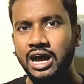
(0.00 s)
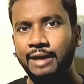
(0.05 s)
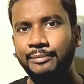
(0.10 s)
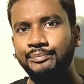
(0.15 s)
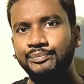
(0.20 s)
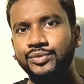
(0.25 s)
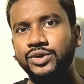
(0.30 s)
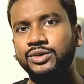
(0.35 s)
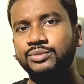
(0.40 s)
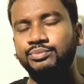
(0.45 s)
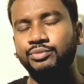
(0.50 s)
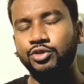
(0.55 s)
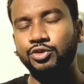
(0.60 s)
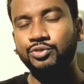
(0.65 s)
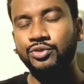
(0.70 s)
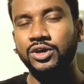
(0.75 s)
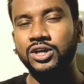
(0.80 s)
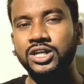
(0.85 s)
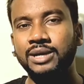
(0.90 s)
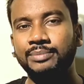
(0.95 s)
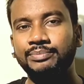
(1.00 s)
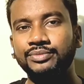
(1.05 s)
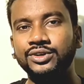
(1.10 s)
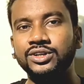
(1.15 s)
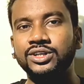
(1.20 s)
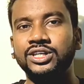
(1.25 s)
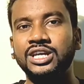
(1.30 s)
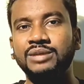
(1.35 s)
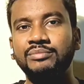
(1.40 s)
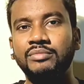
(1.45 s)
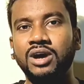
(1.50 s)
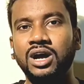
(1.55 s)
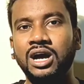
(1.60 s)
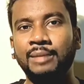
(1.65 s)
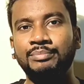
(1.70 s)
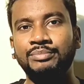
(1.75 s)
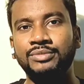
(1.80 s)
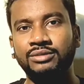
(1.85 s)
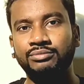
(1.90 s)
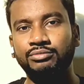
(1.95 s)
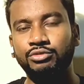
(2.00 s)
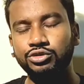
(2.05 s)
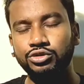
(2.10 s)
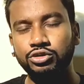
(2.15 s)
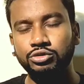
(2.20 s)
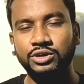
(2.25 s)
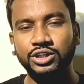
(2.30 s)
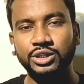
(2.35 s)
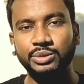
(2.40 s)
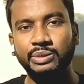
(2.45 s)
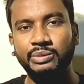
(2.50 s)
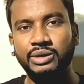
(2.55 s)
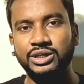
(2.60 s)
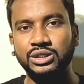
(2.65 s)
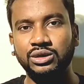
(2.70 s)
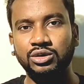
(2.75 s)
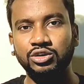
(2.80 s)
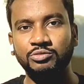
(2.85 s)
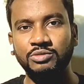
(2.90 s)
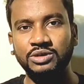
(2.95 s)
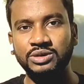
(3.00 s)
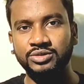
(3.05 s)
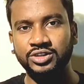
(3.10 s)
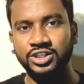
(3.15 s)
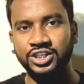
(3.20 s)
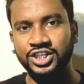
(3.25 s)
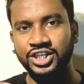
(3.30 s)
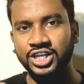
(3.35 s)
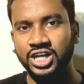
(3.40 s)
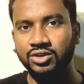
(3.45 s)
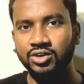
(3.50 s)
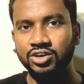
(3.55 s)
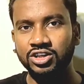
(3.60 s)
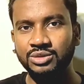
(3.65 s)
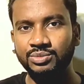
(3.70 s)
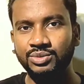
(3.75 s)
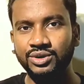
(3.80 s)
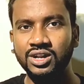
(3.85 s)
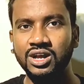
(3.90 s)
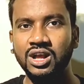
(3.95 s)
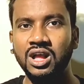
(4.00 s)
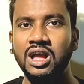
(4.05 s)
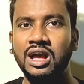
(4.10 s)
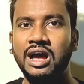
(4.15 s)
আপনার প্রোফাইলে আপনি কিংবা আপনার বন্ধু বান্ধবের মাঝে কিন্তু বেশি বেশি শেয়ার করে দিবেন